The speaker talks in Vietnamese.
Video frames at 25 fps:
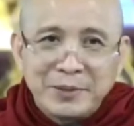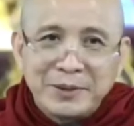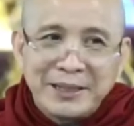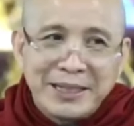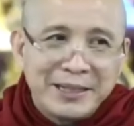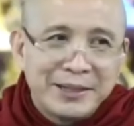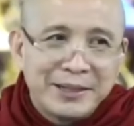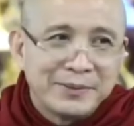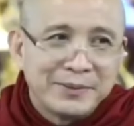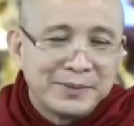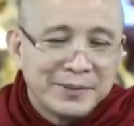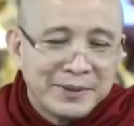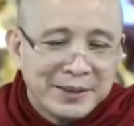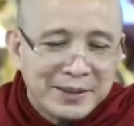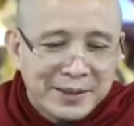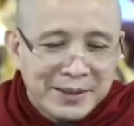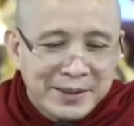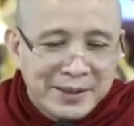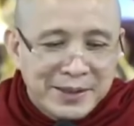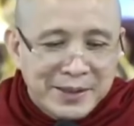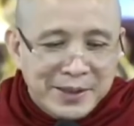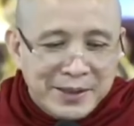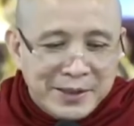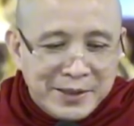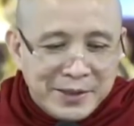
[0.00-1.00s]
câu này không
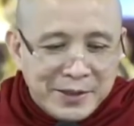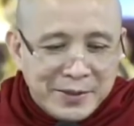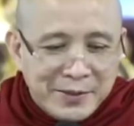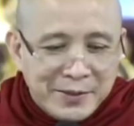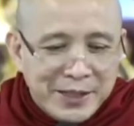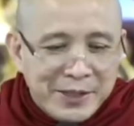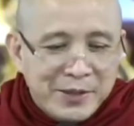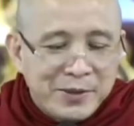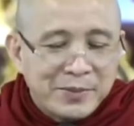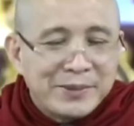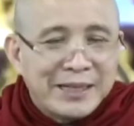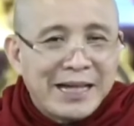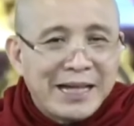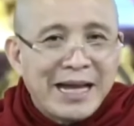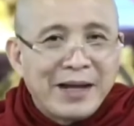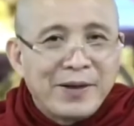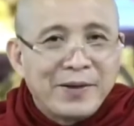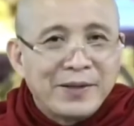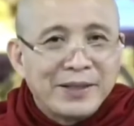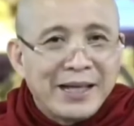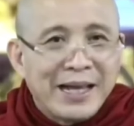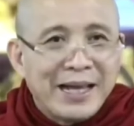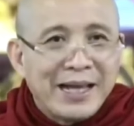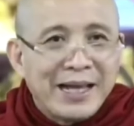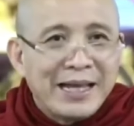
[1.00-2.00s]
nhiều khi chúng ta
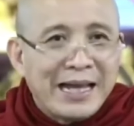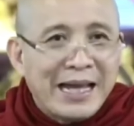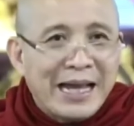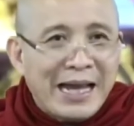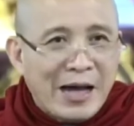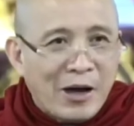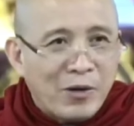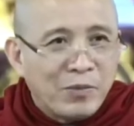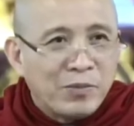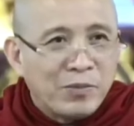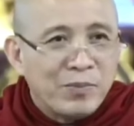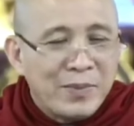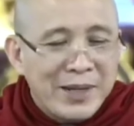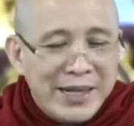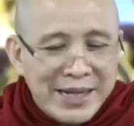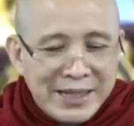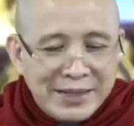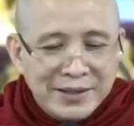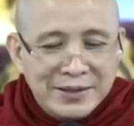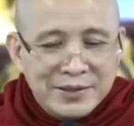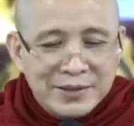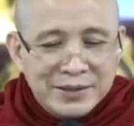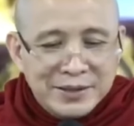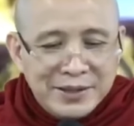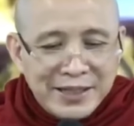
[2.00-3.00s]
có thể là học
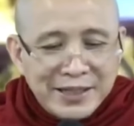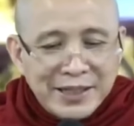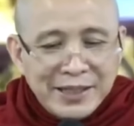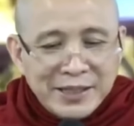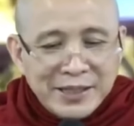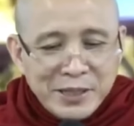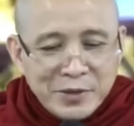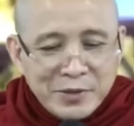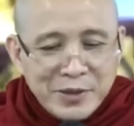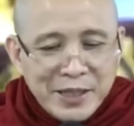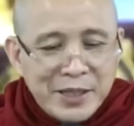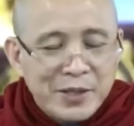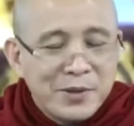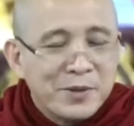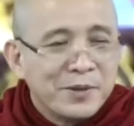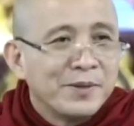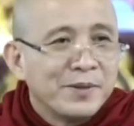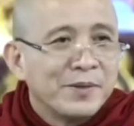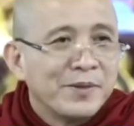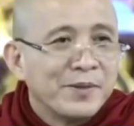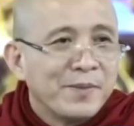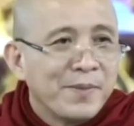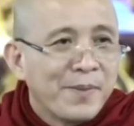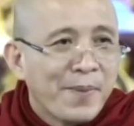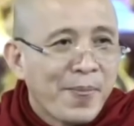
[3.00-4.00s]
biết được rất là nhiều điều
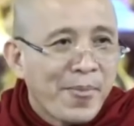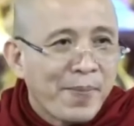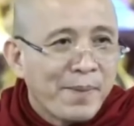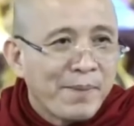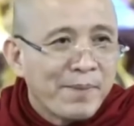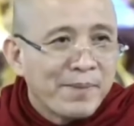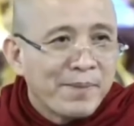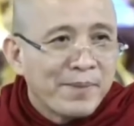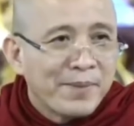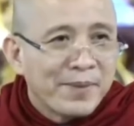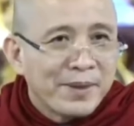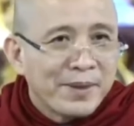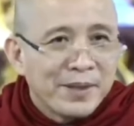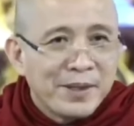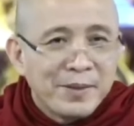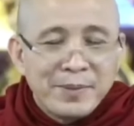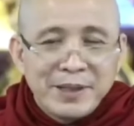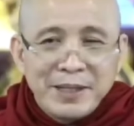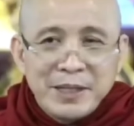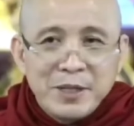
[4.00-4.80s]
nhưng